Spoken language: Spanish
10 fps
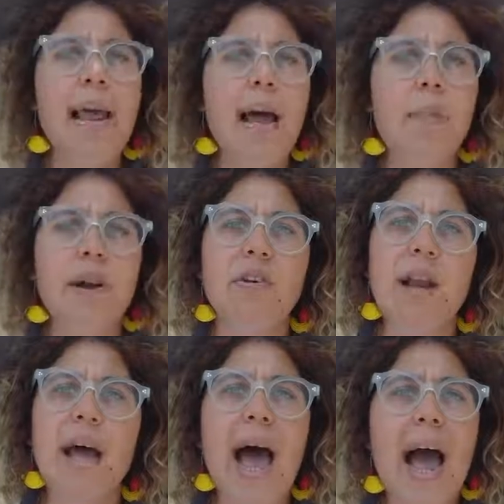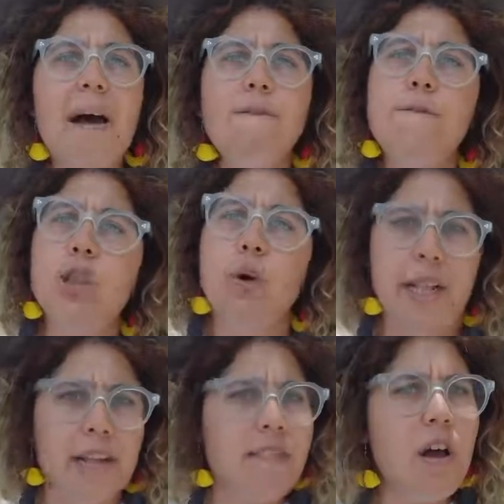Que las personas hagan
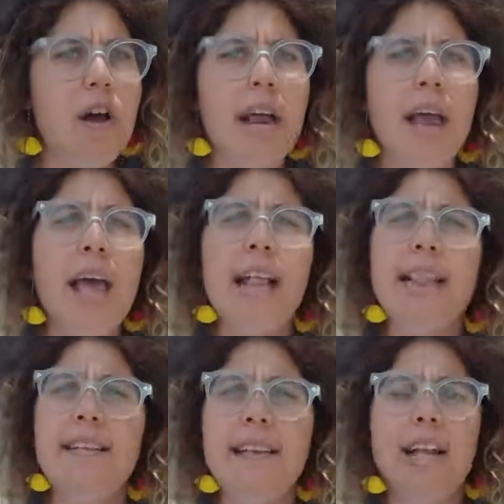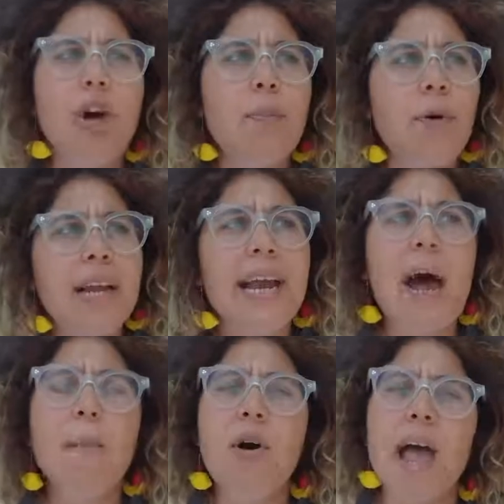fotopeticiones diciendo por qué,
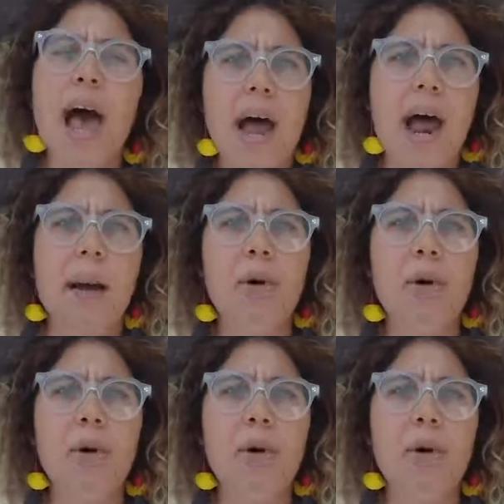apoyar, ah,